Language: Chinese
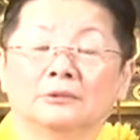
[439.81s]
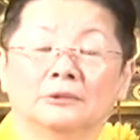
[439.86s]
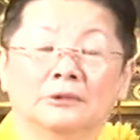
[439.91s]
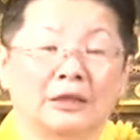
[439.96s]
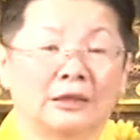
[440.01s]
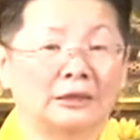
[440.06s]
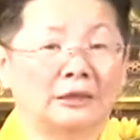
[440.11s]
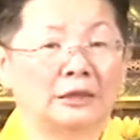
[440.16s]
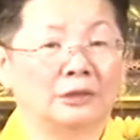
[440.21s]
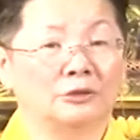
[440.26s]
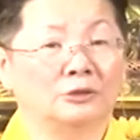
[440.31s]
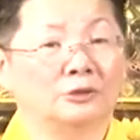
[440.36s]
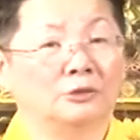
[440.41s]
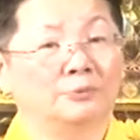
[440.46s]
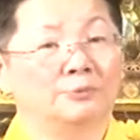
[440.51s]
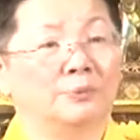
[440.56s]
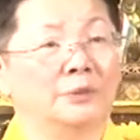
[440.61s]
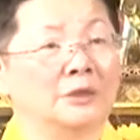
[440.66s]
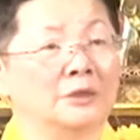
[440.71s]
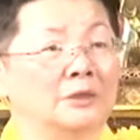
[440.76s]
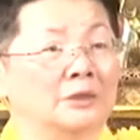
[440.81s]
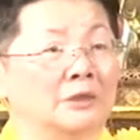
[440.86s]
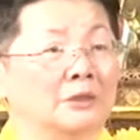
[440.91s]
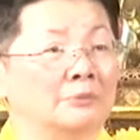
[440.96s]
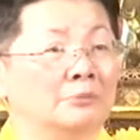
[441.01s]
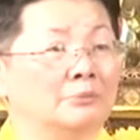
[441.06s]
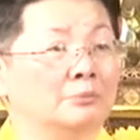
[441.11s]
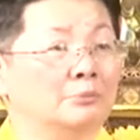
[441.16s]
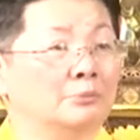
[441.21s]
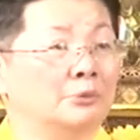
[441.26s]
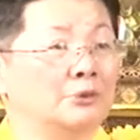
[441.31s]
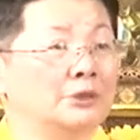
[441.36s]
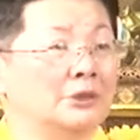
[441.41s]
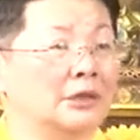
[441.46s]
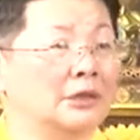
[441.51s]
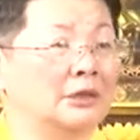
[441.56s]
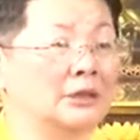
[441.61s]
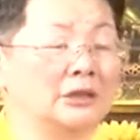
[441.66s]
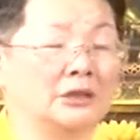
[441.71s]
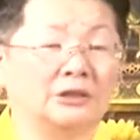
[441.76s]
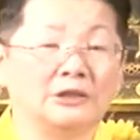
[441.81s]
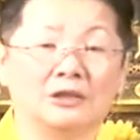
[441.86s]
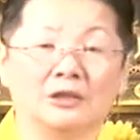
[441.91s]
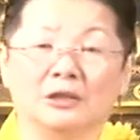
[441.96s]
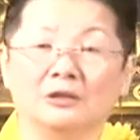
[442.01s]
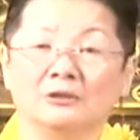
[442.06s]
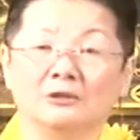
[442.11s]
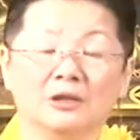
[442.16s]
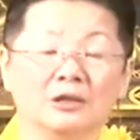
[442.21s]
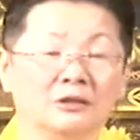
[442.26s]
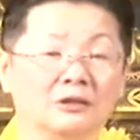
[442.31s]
当然就变成不像以前